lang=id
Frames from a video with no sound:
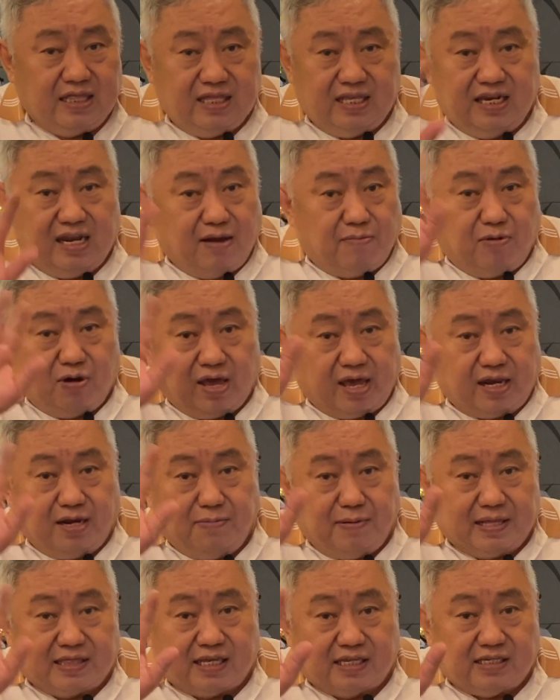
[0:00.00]
tidak boleh
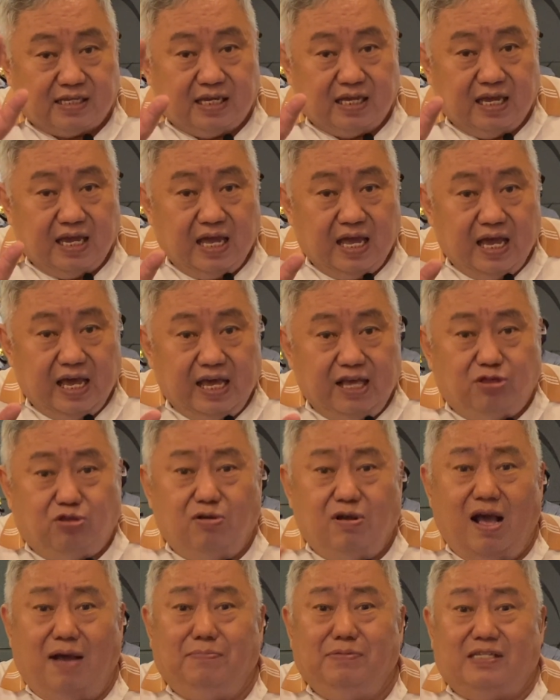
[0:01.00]
dibatasi.
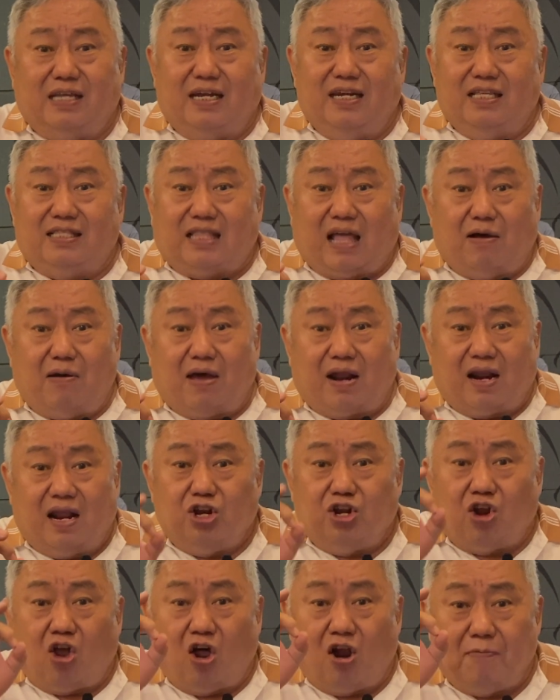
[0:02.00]
Itu nggak bisa
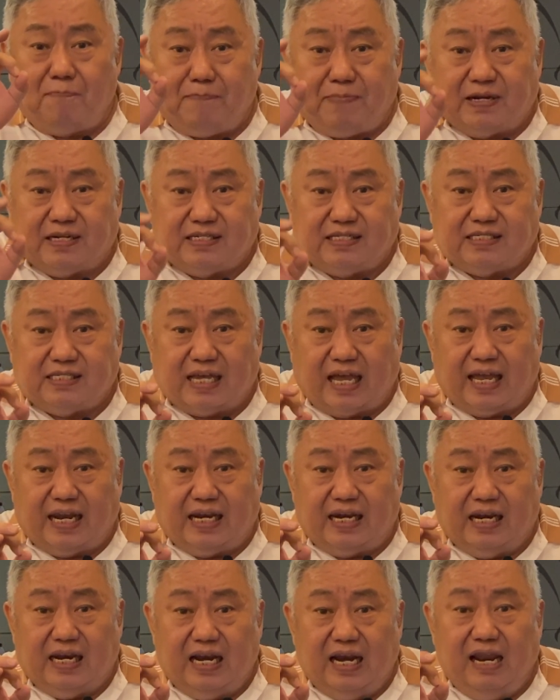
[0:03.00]
ditawar 0%,
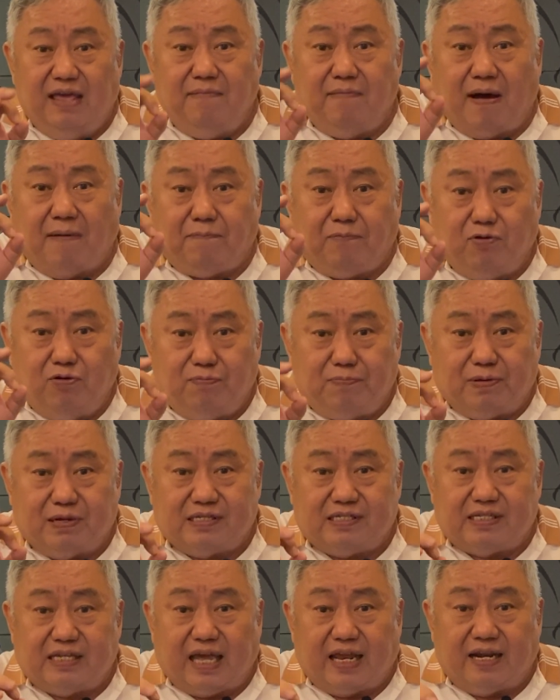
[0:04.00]
50%,
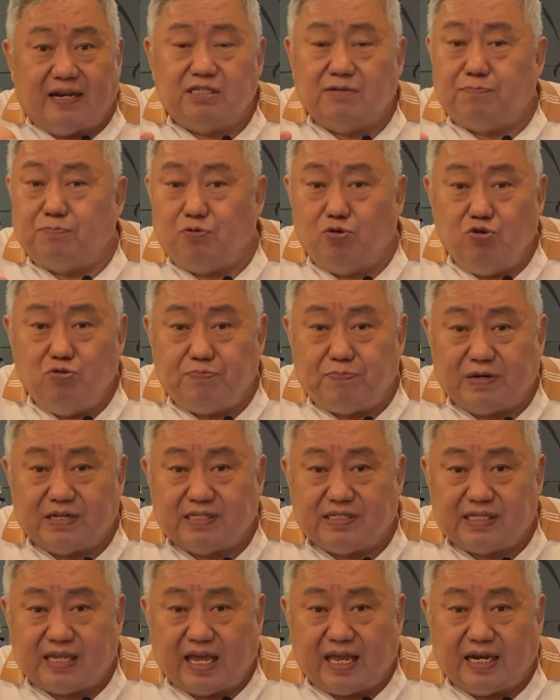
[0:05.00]
10%.
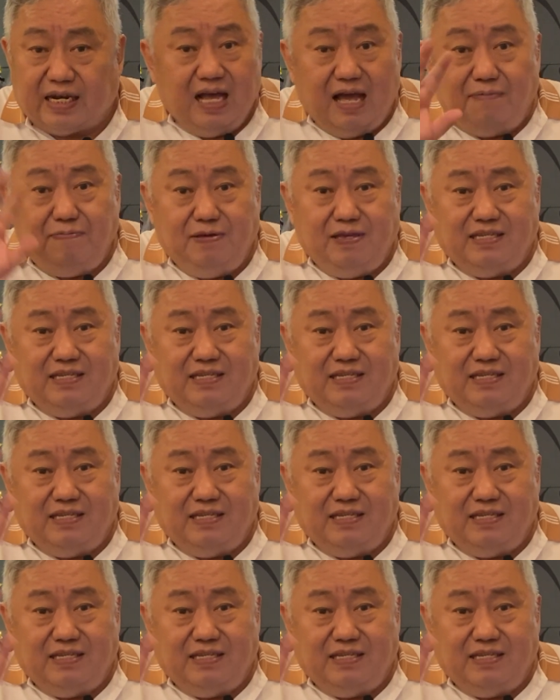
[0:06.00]
Nggak